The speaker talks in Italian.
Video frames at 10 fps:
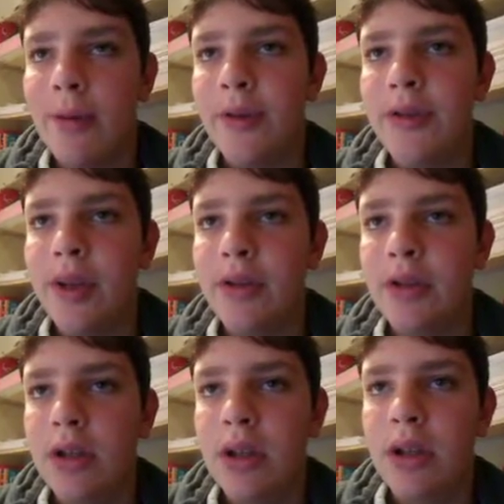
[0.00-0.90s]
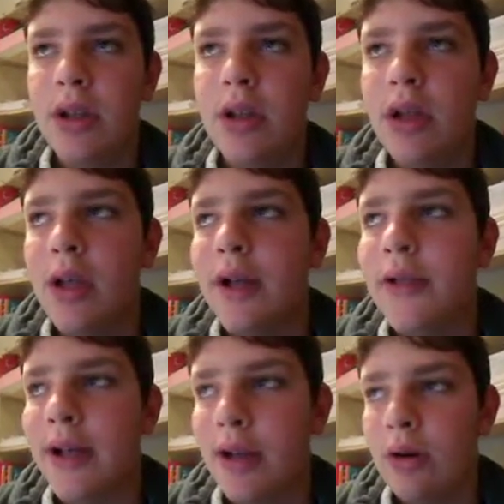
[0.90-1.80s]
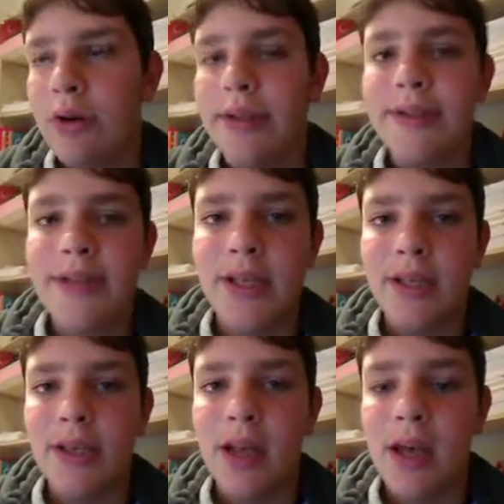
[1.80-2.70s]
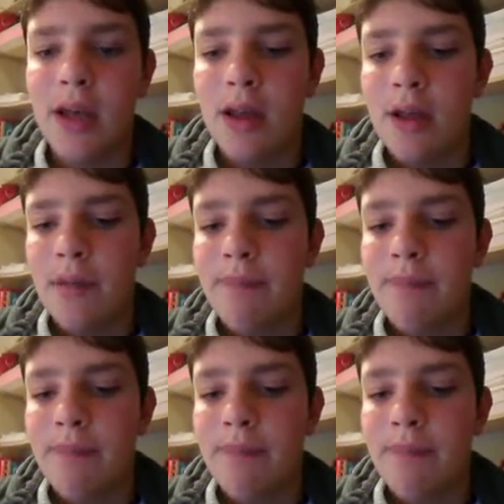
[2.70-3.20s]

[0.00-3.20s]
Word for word: Poi segni l'Italia con Insigne,